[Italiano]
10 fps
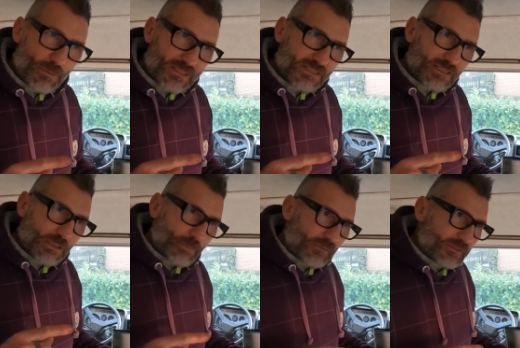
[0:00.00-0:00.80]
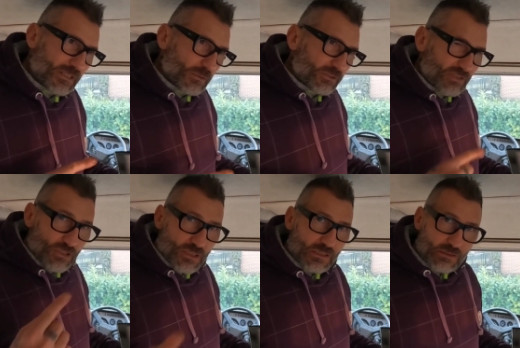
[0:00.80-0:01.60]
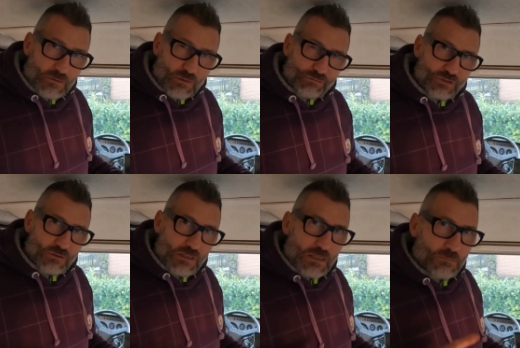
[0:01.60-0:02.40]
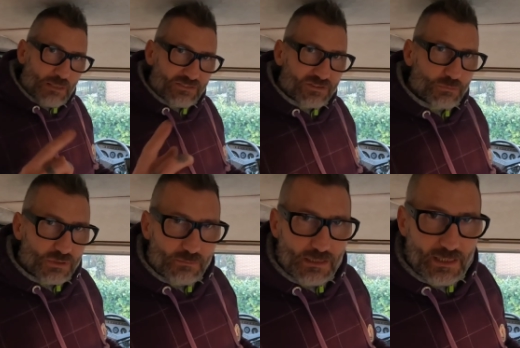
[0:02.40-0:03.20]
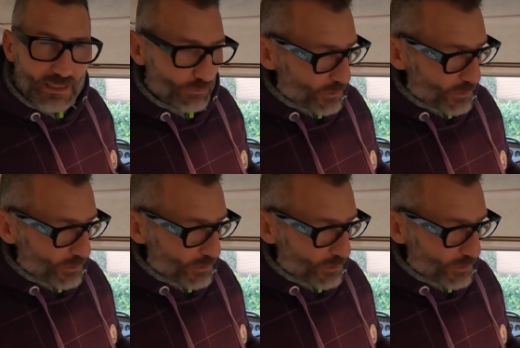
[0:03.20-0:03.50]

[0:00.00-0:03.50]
partiti da un preventivo di 600 euro fino a un massimo di 1000